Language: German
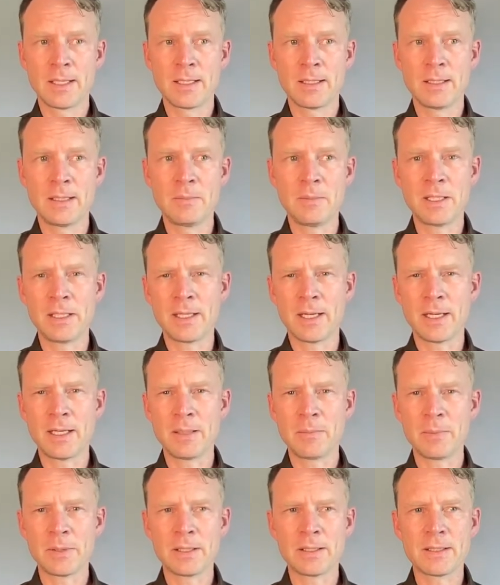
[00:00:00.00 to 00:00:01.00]
Die
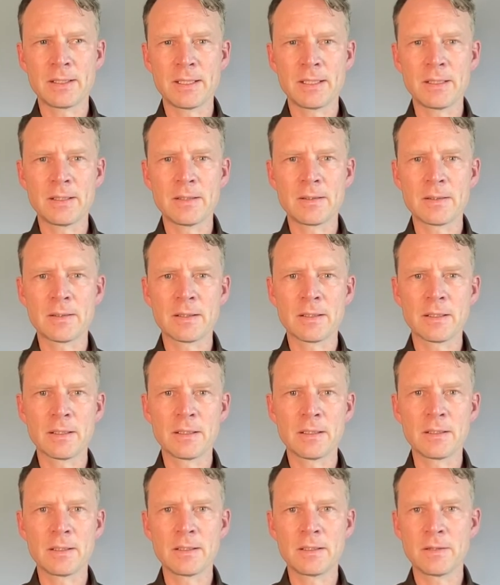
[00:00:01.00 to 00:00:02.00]
mediale Präsenz
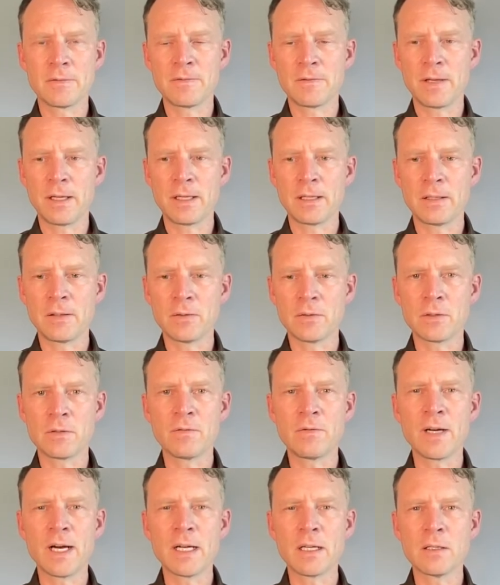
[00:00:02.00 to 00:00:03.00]
äh, dieser Fake
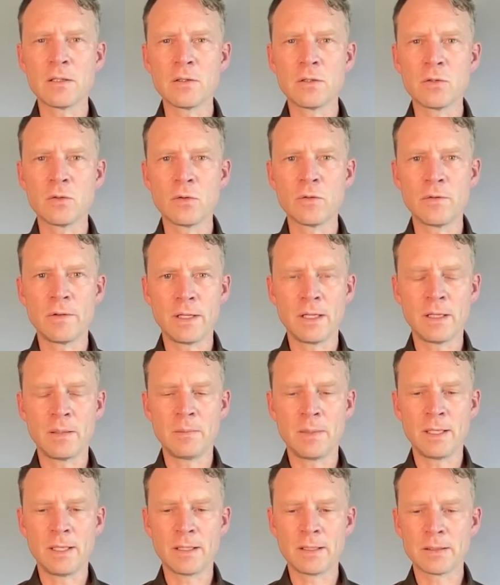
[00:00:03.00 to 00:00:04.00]
News war so
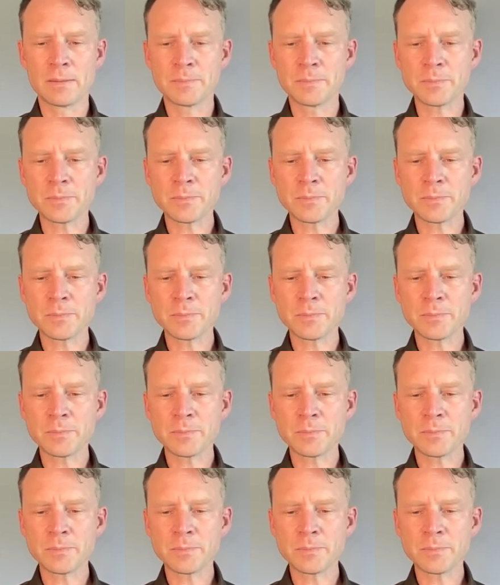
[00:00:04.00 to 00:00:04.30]
vehement